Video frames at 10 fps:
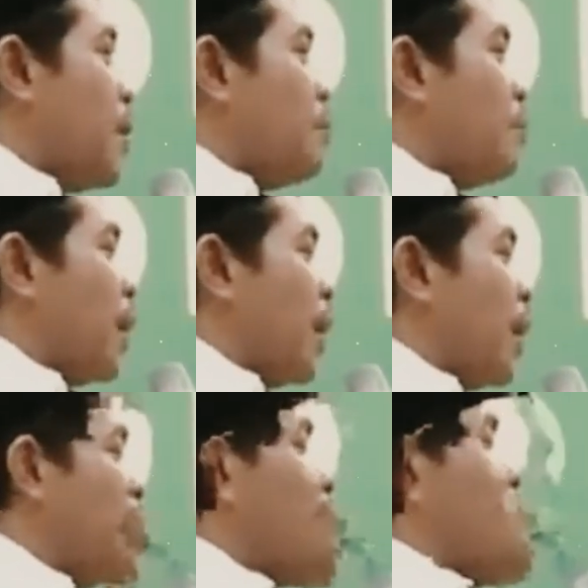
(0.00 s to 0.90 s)

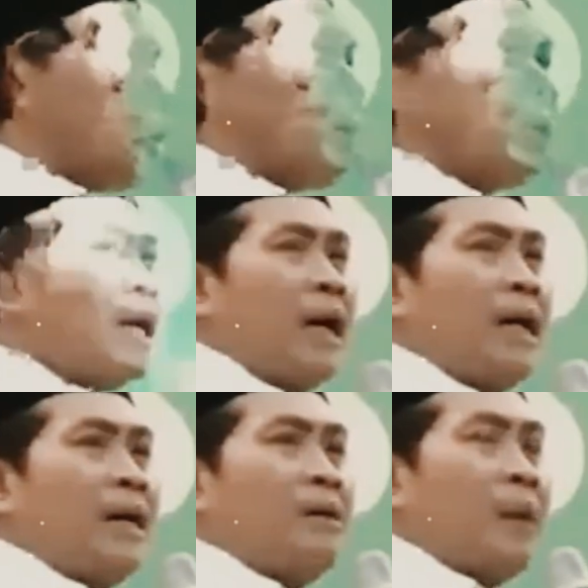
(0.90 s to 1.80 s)
bertamu kepada
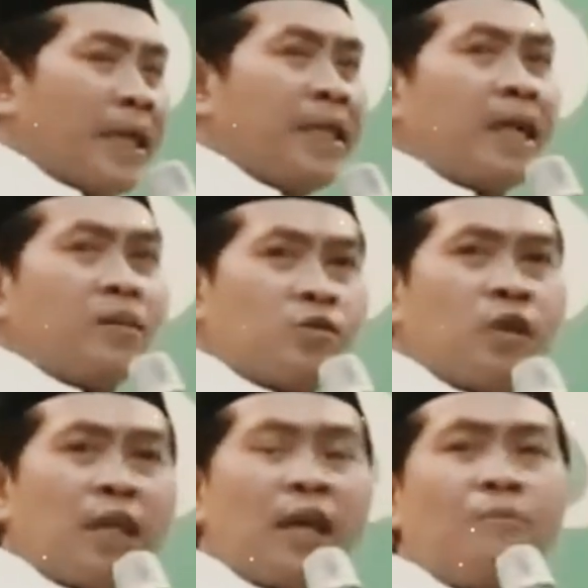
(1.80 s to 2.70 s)
baginda Rasulullah